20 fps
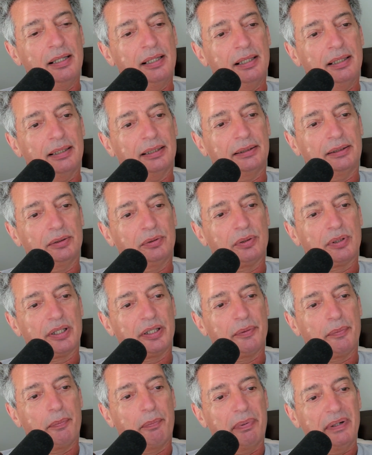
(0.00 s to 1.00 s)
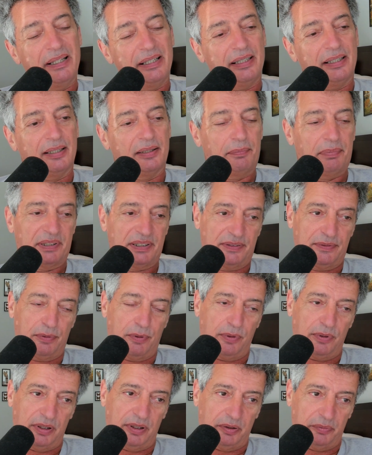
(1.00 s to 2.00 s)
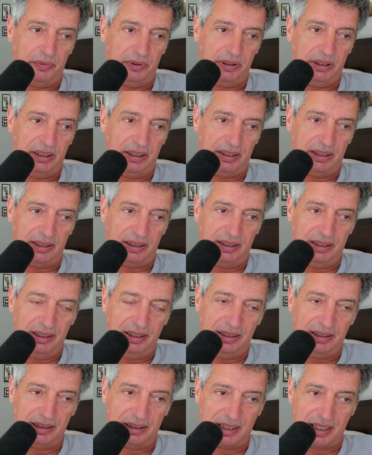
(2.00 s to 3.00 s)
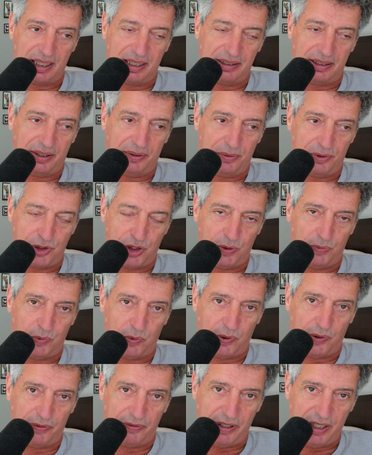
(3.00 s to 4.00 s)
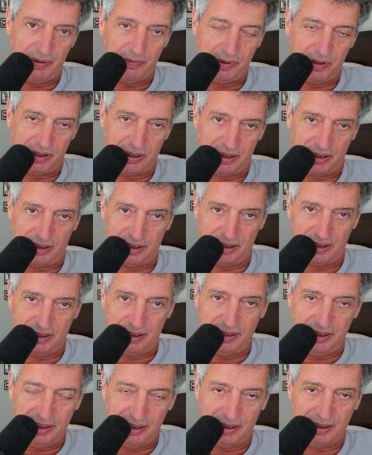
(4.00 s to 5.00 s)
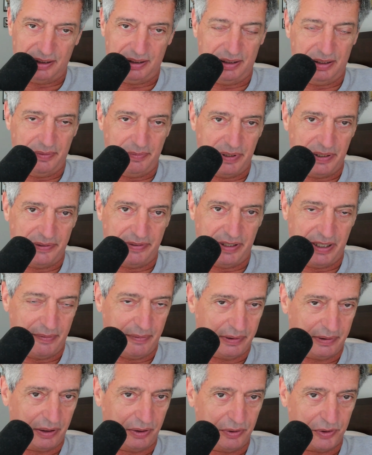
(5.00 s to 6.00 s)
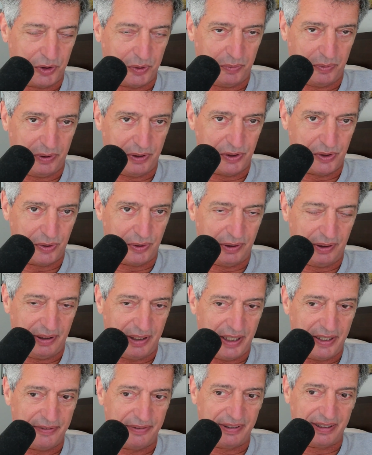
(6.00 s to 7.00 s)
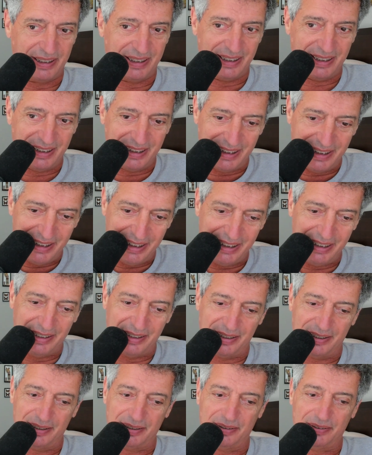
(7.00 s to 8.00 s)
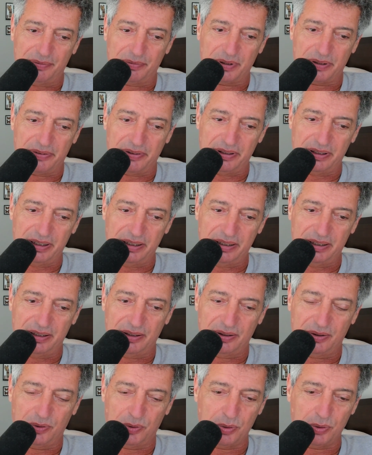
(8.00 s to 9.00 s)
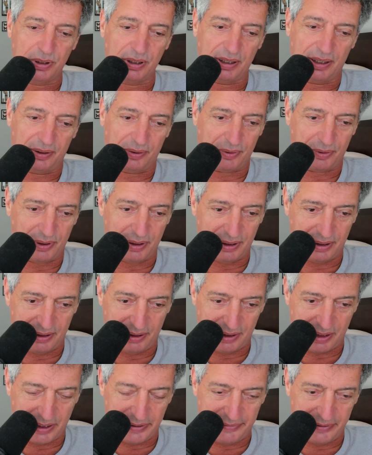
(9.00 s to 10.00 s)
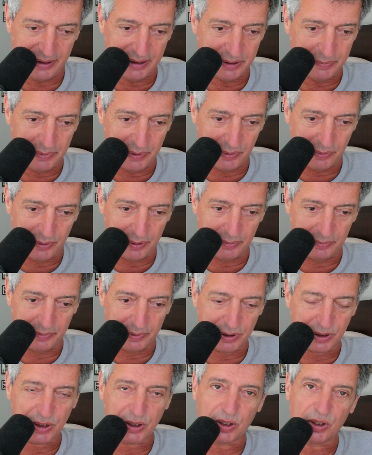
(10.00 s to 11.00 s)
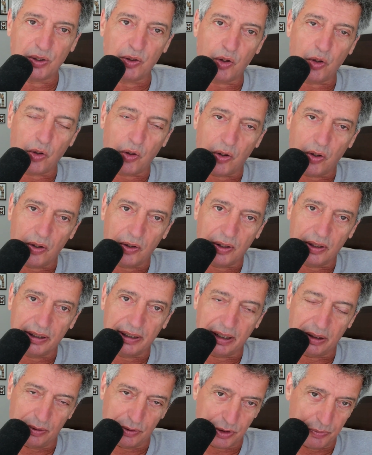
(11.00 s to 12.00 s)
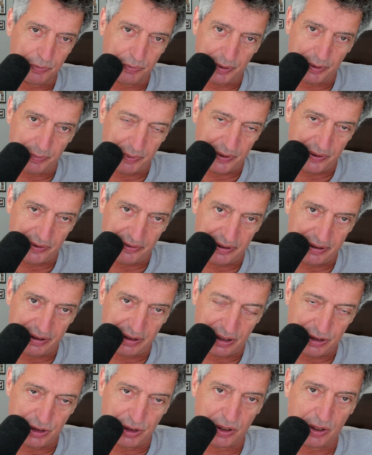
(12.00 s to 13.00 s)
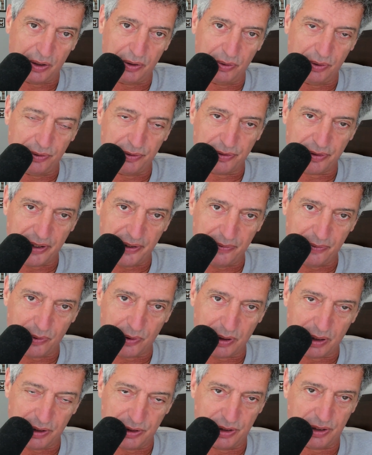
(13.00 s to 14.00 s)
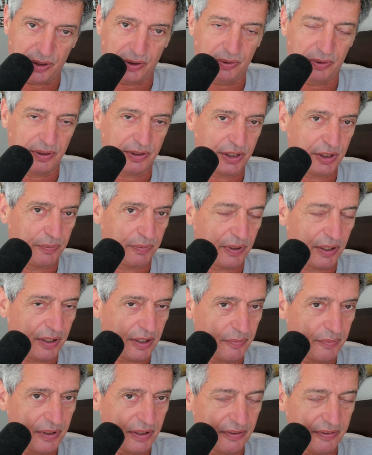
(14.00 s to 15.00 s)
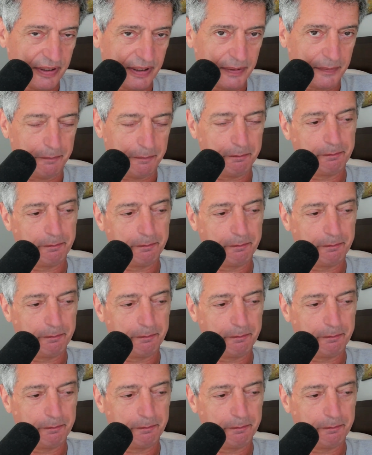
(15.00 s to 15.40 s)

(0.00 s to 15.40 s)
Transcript: который бы позволил мне и не тратить очень много времени, и иметь время на то, чтобы enjoy life, и проводить курсы, которые нравились бы людям. Что я должен преподавать. Очередной фреймворк, очередной язык программирования?